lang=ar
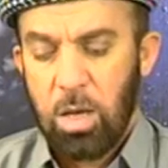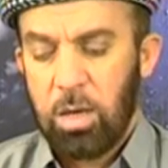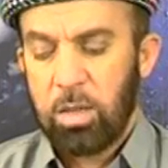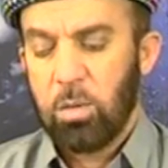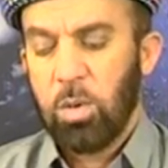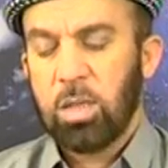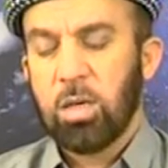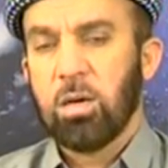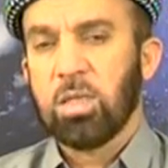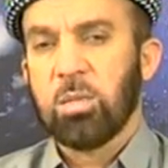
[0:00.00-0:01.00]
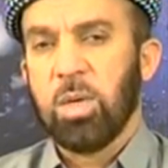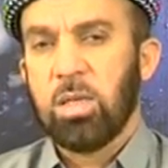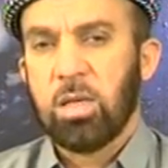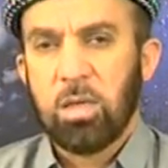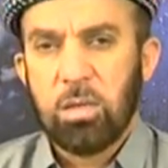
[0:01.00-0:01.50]
إذا وقت قازمات
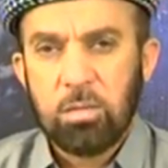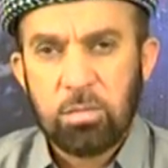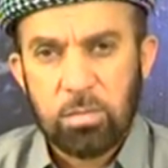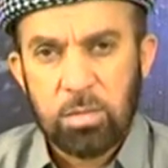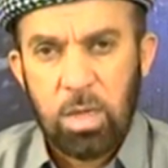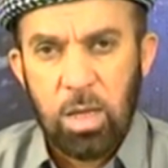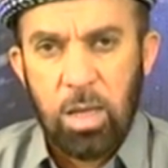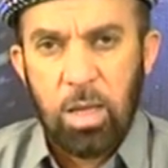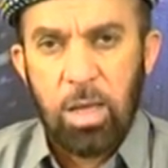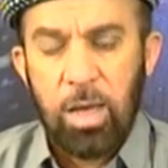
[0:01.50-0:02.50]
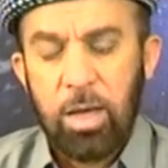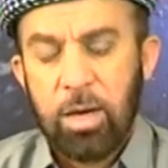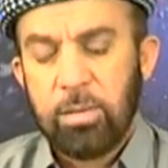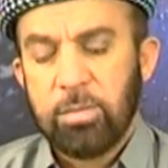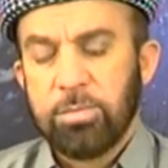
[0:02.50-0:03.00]
كتن هر
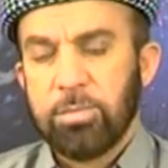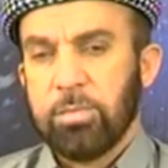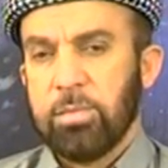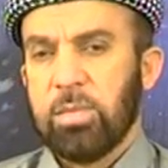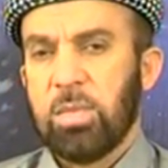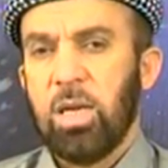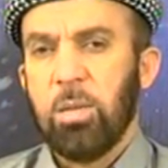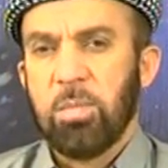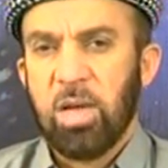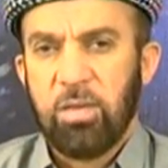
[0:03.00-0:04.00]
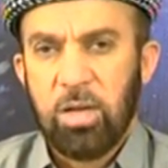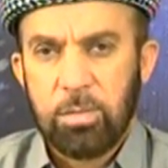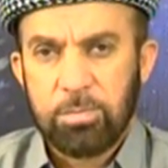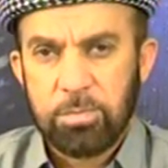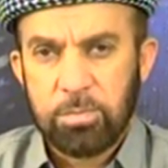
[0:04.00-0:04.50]
دلب ماذا
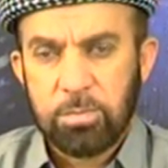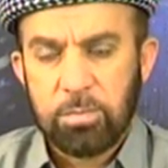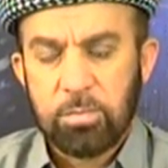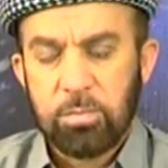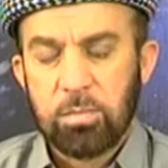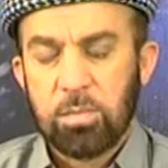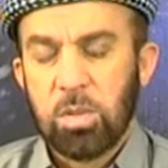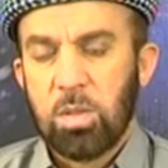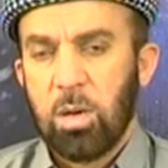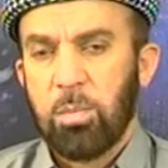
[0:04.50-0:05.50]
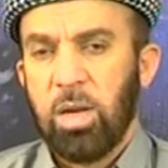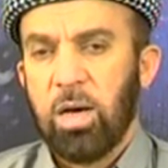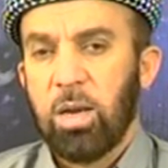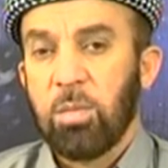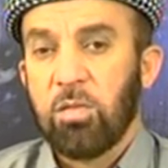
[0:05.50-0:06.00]
رب
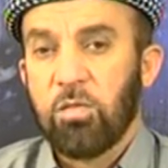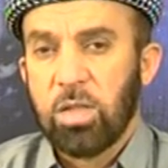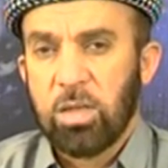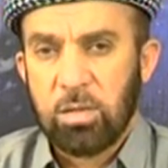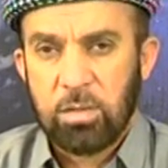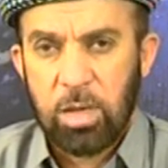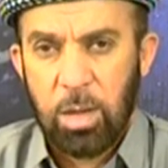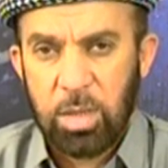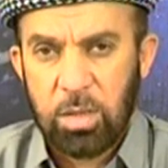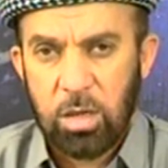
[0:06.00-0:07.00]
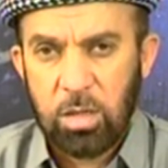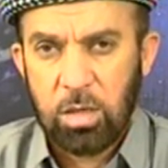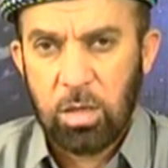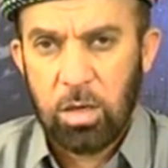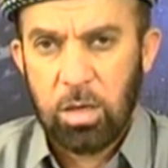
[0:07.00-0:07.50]
العالمين فيتن أمدان
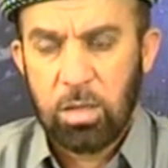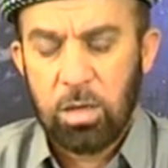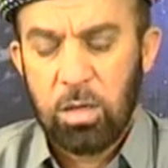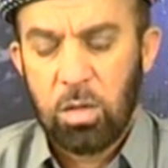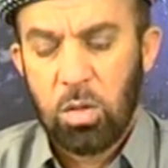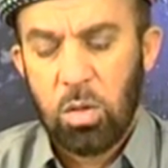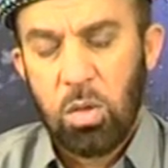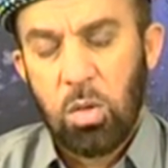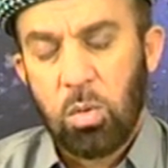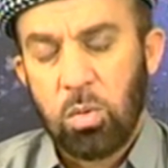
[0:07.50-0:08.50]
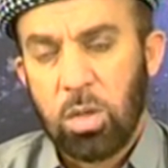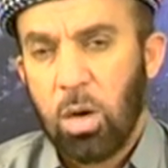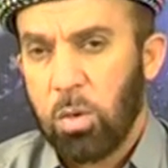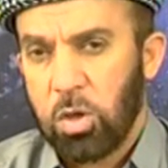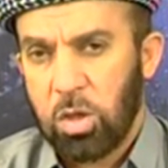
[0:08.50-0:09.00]
دنيايدا دا كدا
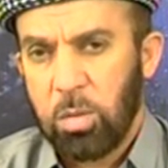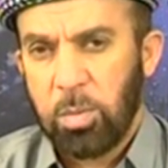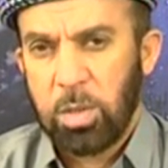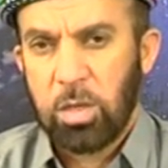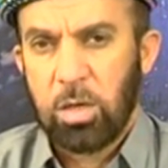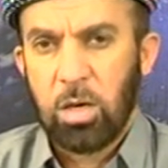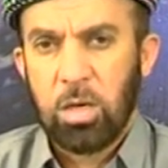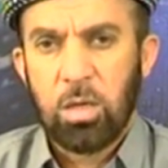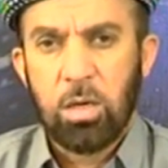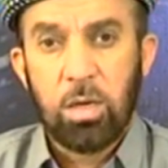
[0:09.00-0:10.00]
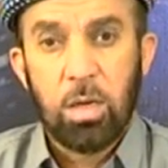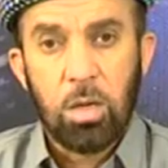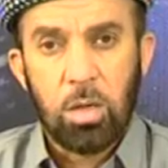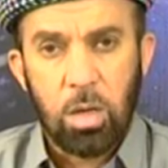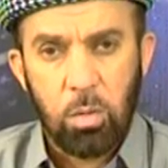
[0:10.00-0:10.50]
خوشي من دنيايدا
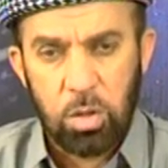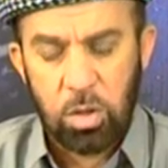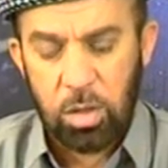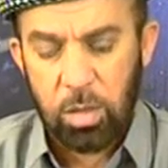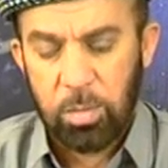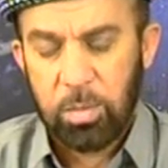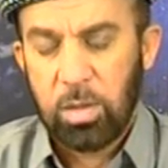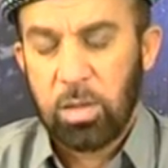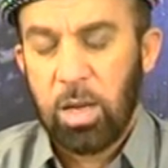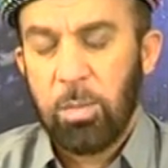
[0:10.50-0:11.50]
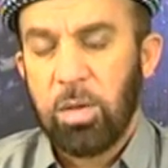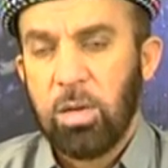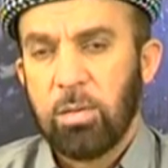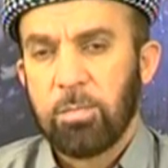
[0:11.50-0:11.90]
نخشية ببين نبين